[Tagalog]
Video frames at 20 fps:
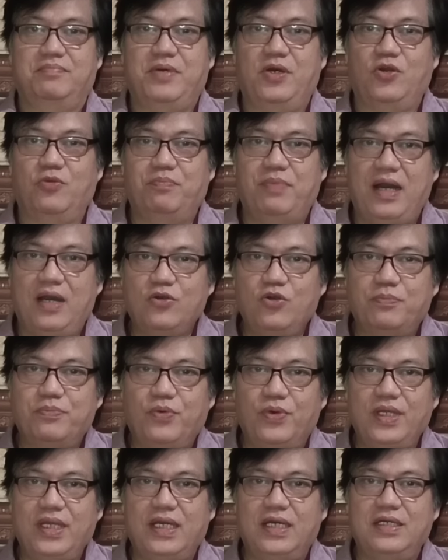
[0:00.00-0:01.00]
Pero bago
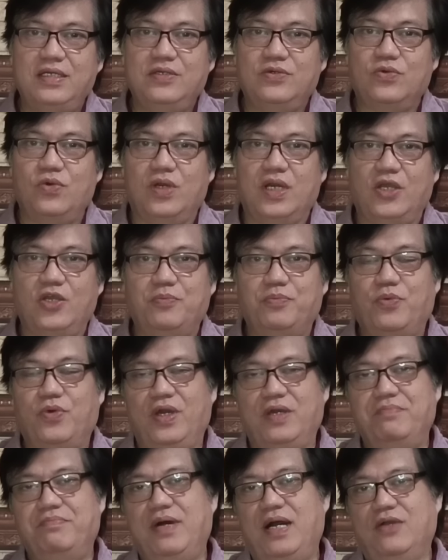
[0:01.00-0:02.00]
po yan, kung kayo po
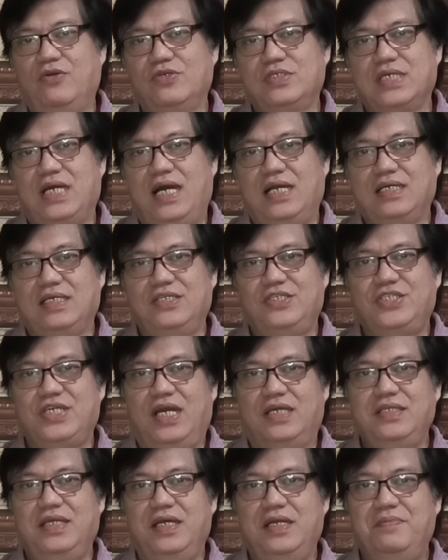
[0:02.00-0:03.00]
ay bago sa aking
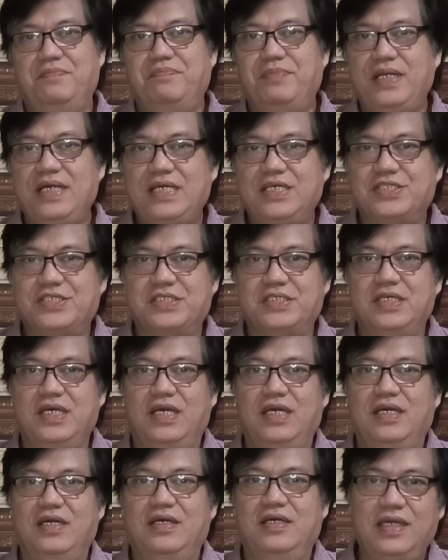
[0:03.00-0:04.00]
channel, please
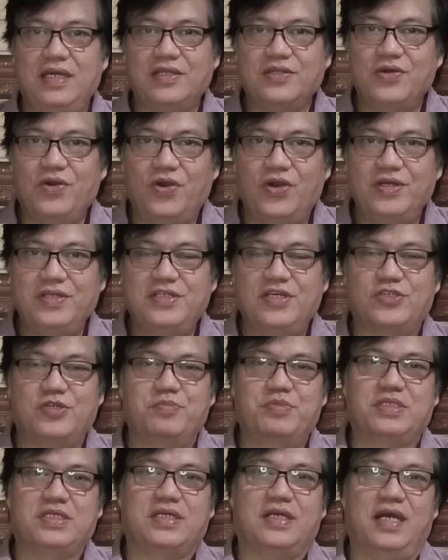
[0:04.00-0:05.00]
hit on the
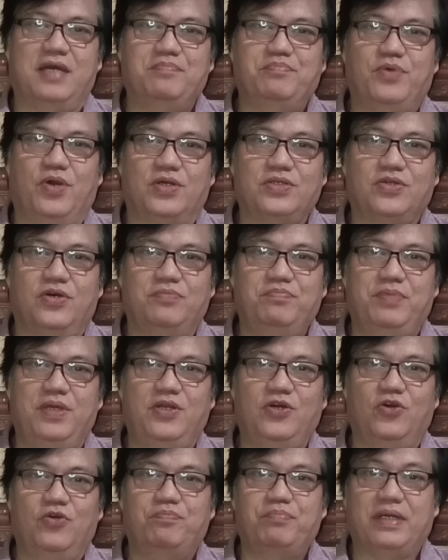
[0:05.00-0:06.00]
subscribe button
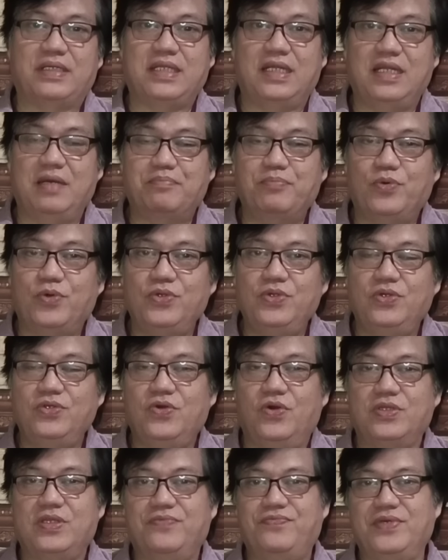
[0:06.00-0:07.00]
below pati na po yung
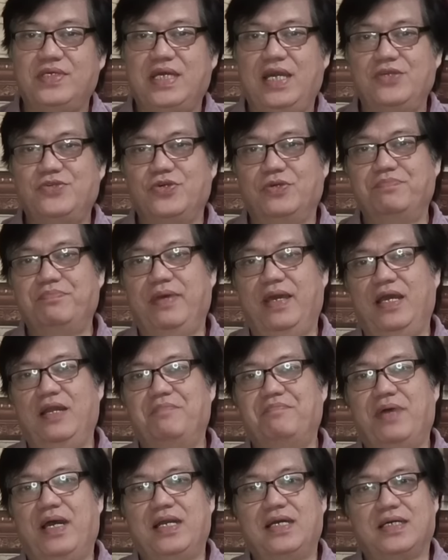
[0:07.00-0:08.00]
notification bell
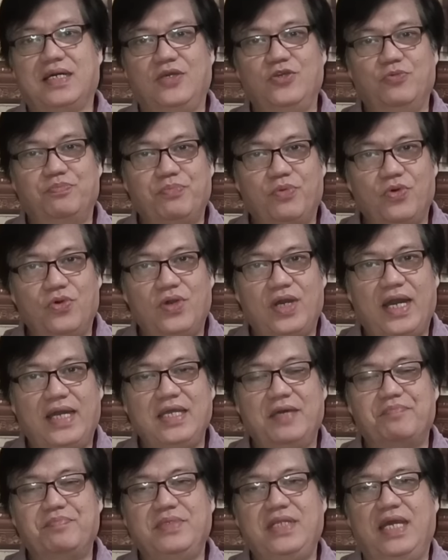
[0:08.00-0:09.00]
para kayo po
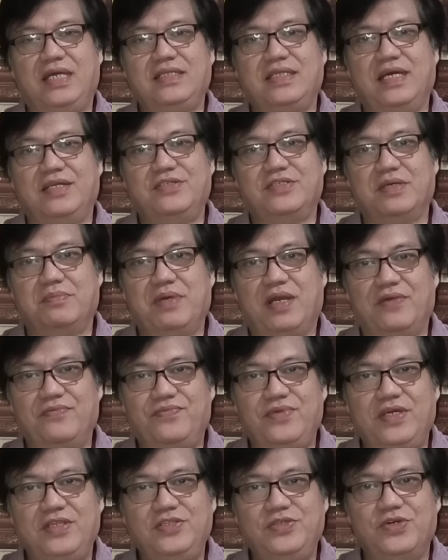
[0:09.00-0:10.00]
ay updated sa mga
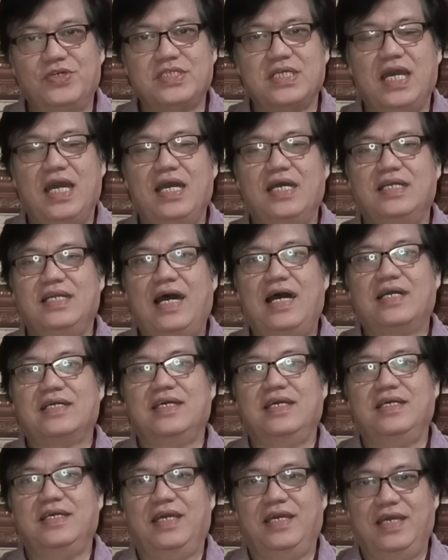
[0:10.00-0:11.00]
videos na
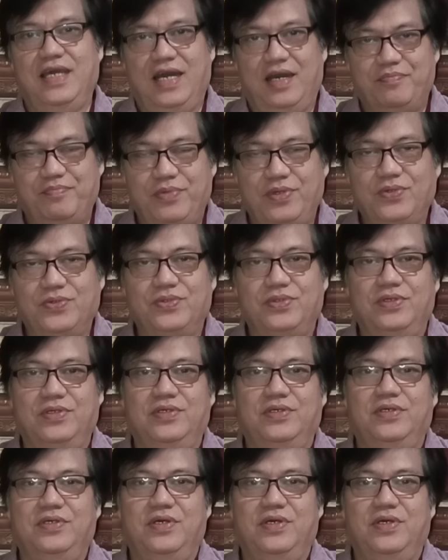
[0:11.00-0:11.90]
aking ia-upload.